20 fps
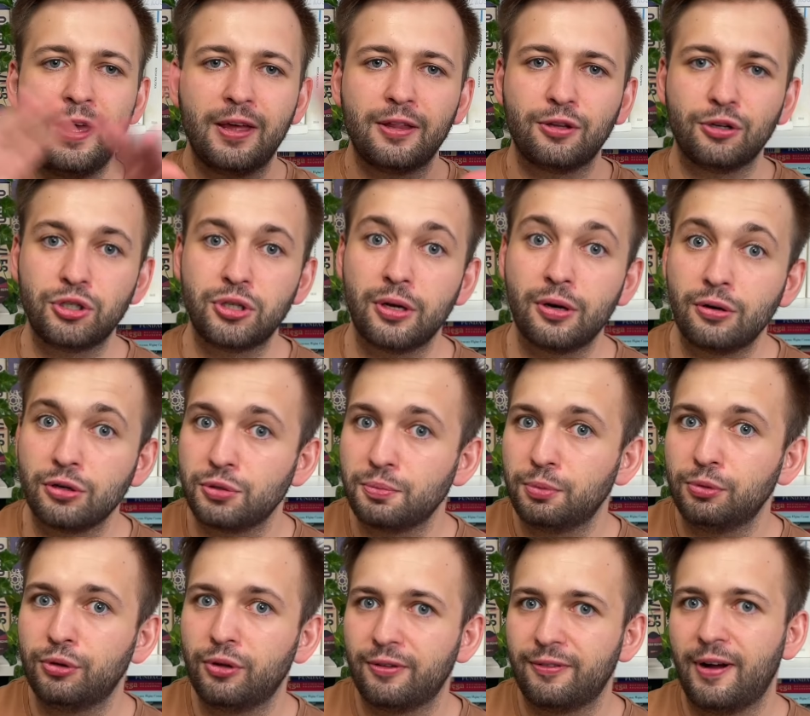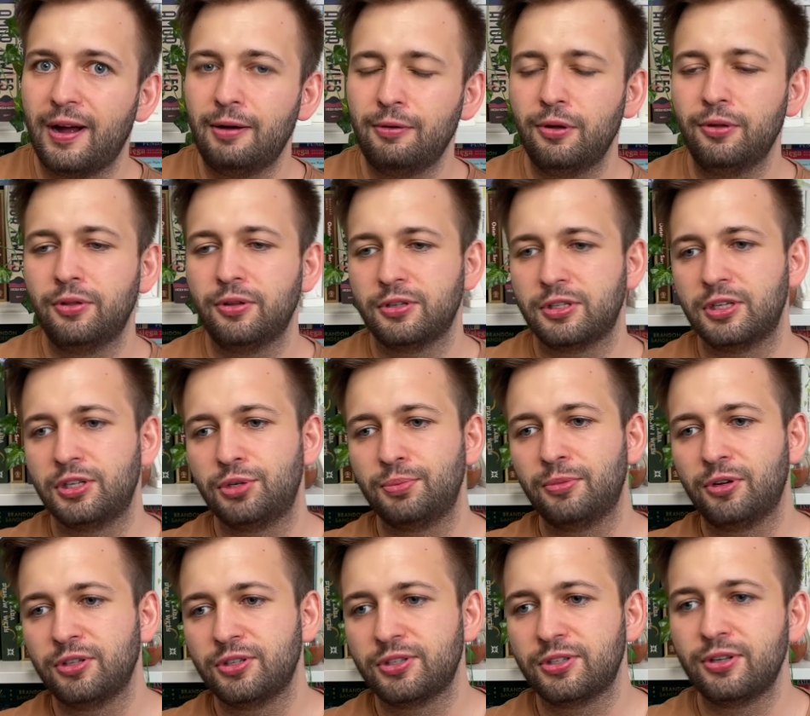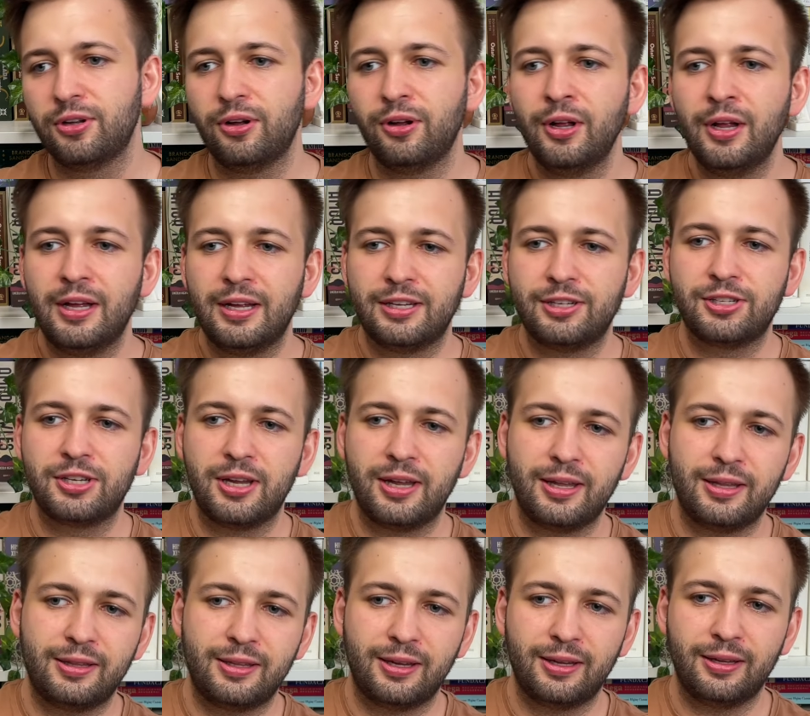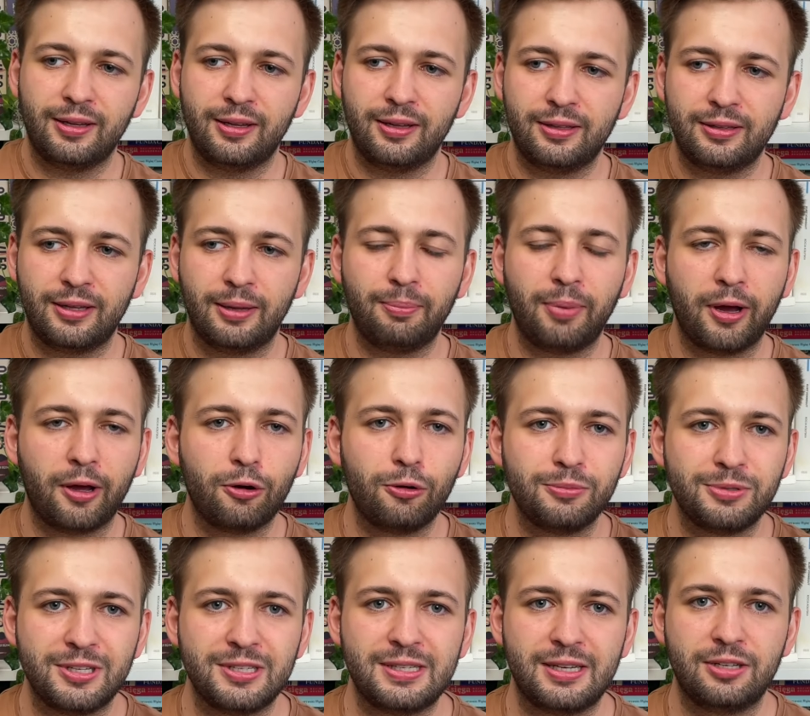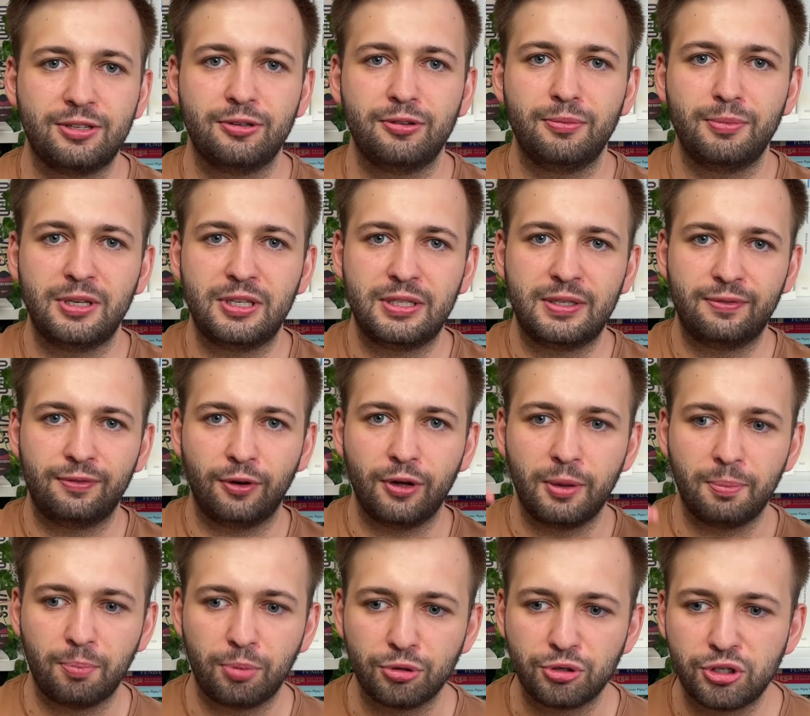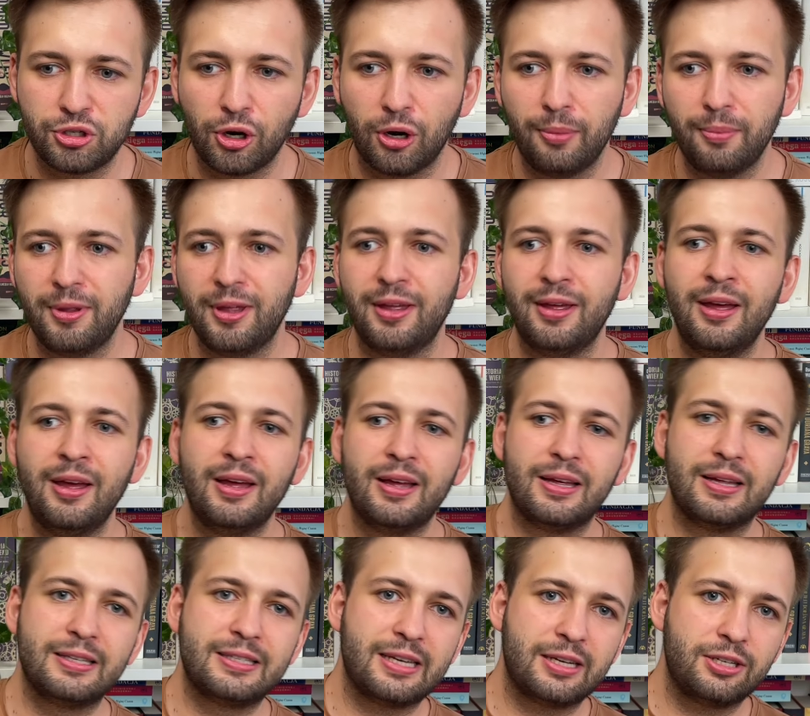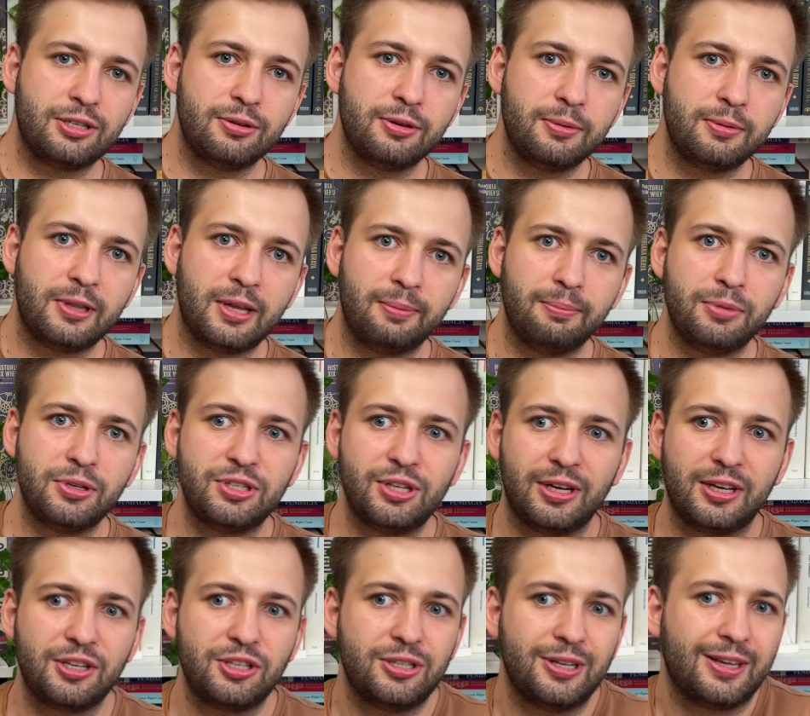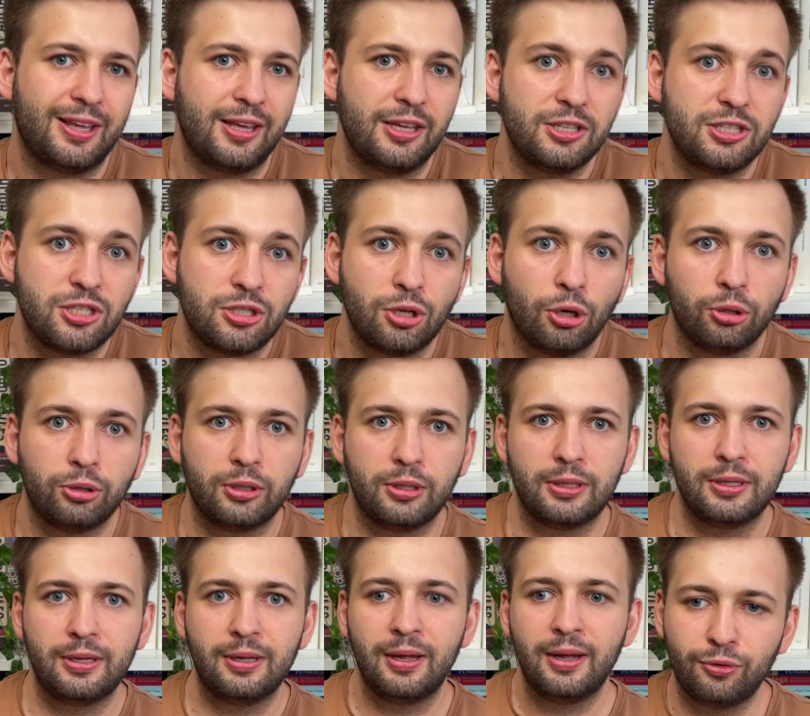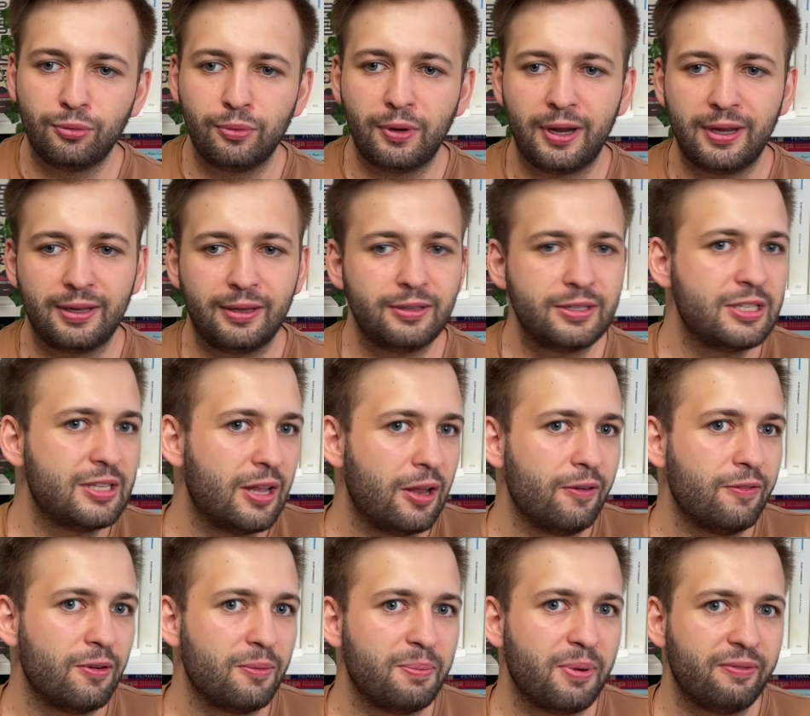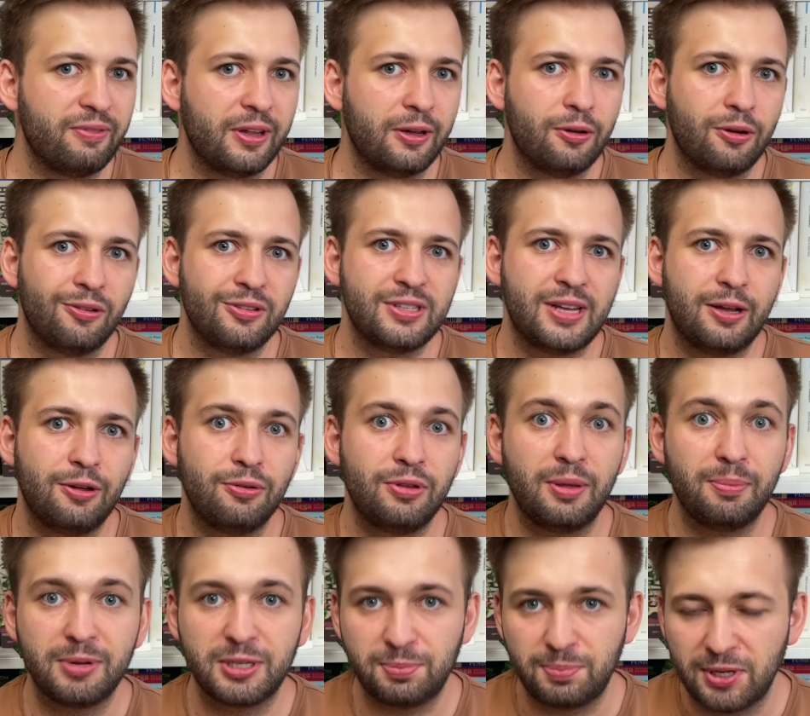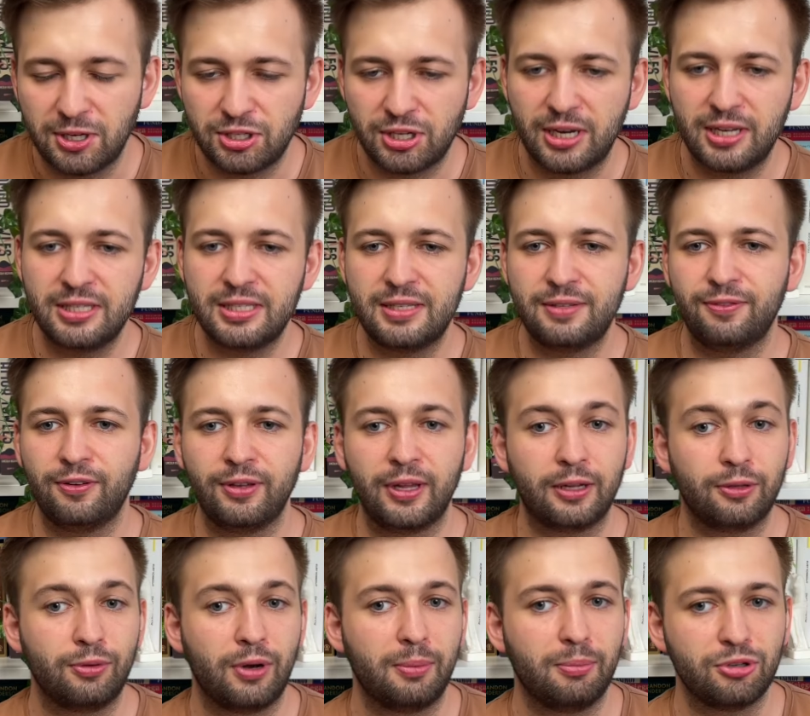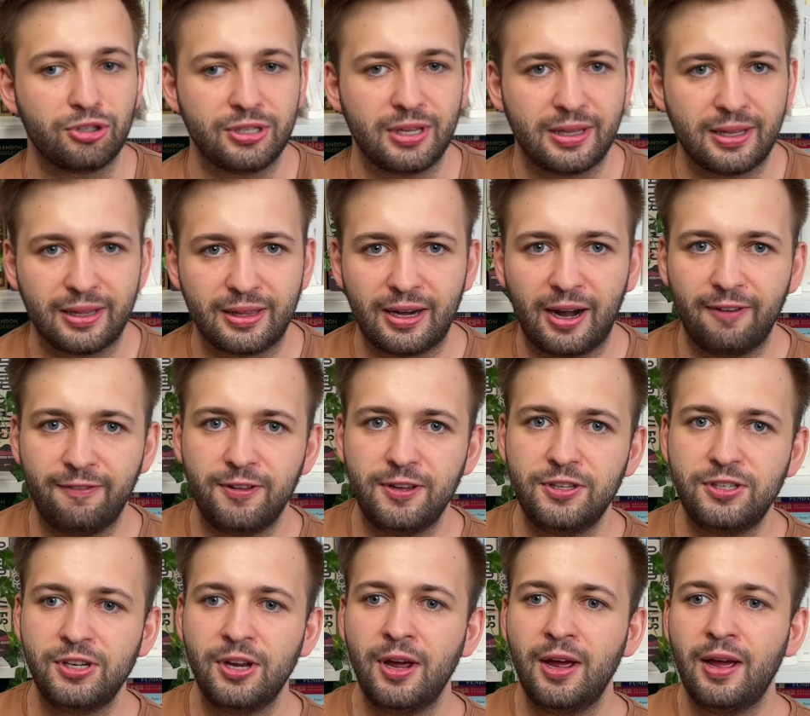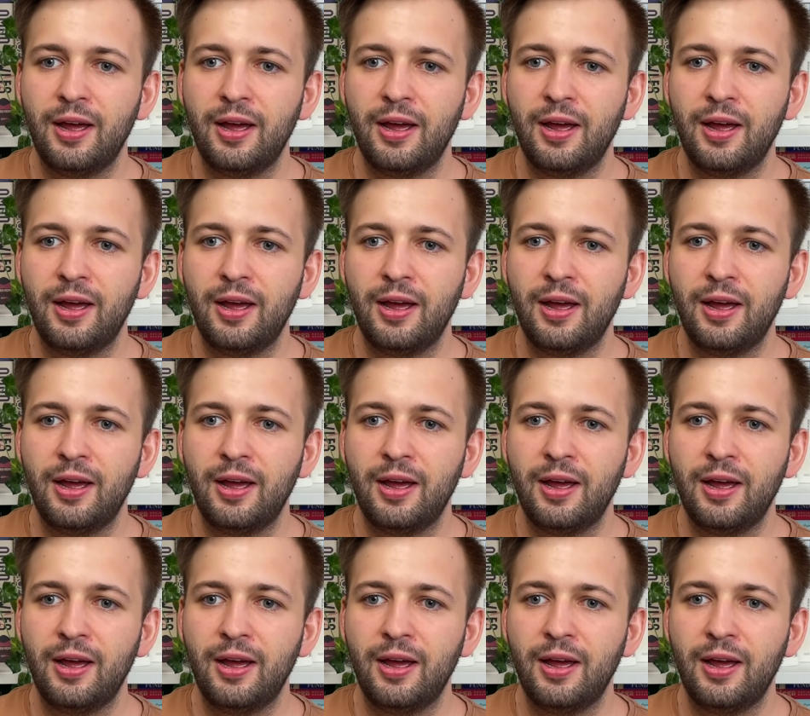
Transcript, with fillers: To się rozbudowało dosyć mocno, że te, te backroomsy zaczęły mieć swoje poziomy, e, zaczęły tam być jakieś takie istoty, które stanowią pewnego rodzaju niebezpieczeństwo, na które można natrafić.